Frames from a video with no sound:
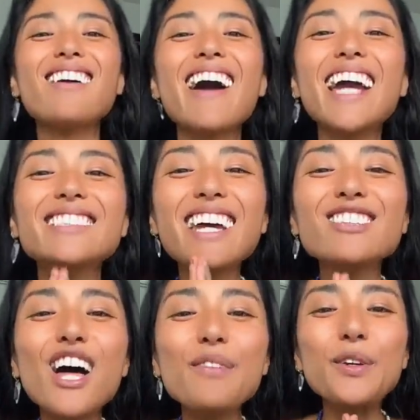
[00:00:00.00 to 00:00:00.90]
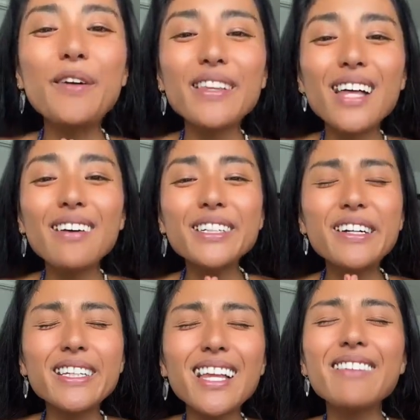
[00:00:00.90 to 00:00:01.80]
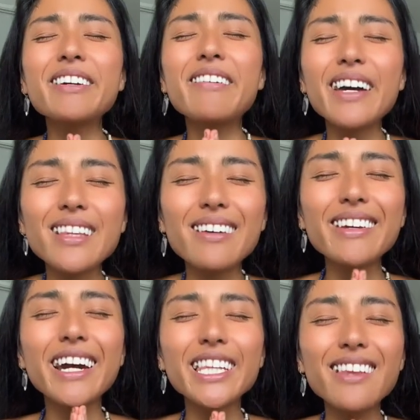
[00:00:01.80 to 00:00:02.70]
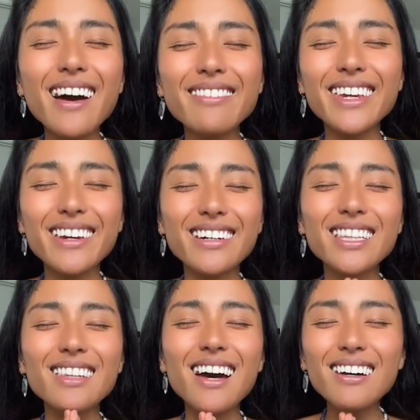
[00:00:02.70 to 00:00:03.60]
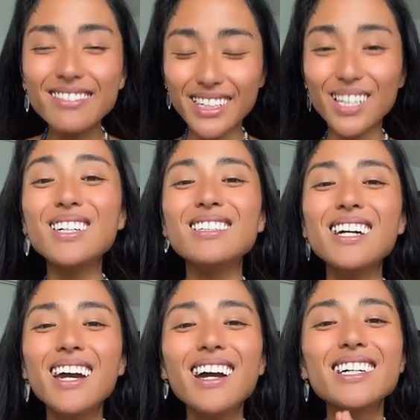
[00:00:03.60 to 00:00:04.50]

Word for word: Alright, I love you, I love you, I love you, I love you, I love you, I love you.